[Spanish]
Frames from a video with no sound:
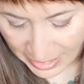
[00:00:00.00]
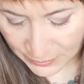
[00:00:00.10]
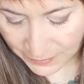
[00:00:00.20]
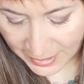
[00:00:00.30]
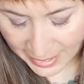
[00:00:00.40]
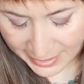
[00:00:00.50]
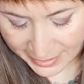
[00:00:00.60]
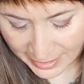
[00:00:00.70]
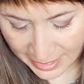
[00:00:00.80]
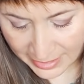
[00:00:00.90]

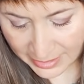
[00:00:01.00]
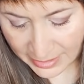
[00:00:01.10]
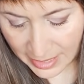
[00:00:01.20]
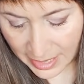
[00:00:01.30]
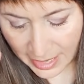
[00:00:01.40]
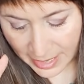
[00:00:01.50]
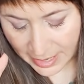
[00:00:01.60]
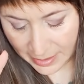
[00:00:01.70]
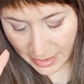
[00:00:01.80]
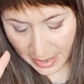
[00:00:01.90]
finanzas
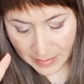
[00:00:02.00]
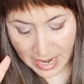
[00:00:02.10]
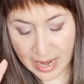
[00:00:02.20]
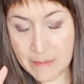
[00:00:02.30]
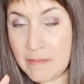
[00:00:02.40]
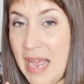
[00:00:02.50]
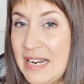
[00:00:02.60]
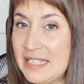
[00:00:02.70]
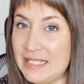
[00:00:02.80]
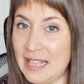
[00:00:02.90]
eh, vienen
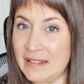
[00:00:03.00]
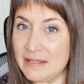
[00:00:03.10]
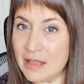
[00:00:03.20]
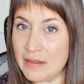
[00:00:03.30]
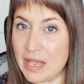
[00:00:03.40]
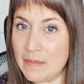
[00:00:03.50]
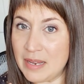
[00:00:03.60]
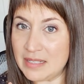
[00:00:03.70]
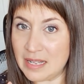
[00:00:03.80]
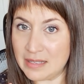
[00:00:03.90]
bastante bien,
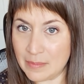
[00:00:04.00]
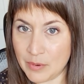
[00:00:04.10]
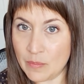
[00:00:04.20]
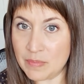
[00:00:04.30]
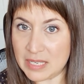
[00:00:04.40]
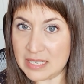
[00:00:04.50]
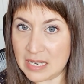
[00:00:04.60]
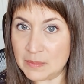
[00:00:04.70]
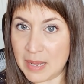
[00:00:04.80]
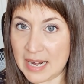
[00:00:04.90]
bastante propicias
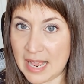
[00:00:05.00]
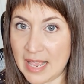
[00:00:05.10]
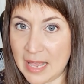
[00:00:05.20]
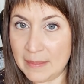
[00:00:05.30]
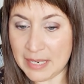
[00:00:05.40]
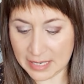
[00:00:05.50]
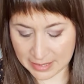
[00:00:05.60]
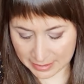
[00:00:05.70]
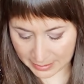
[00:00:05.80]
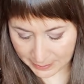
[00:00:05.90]
para
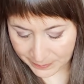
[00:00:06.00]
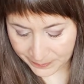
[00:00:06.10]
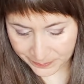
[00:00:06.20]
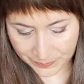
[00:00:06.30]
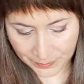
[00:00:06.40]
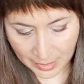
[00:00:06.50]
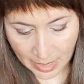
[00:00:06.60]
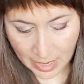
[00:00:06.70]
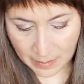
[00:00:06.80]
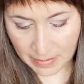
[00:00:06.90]
Géminis.
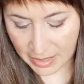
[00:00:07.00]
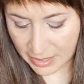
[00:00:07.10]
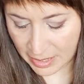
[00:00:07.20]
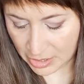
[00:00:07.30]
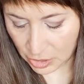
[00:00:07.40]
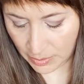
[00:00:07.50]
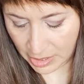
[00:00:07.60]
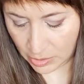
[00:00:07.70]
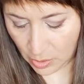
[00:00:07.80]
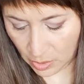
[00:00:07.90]
Me dice sobre
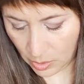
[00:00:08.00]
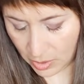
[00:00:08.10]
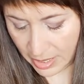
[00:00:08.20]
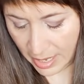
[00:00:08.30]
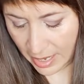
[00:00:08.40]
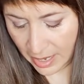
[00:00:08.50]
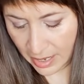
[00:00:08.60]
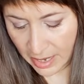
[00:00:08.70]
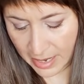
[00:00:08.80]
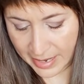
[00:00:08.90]
todo
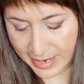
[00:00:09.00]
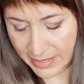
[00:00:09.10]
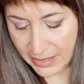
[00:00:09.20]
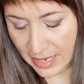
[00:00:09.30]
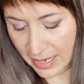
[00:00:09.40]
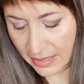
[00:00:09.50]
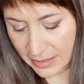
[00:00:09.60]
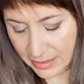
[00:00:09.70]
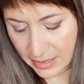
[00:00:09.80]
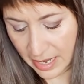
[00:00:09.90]
que eh,
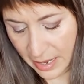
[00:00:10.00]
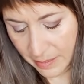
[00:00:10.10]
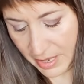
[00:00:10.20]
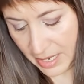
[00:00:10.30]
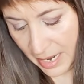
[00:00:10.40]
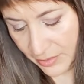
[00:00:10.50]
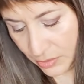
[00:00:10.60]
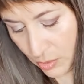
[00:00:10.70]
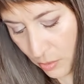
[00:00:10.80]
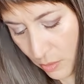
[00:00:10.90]
estás eh,
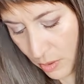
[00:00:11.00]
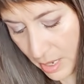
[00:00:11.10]
mirando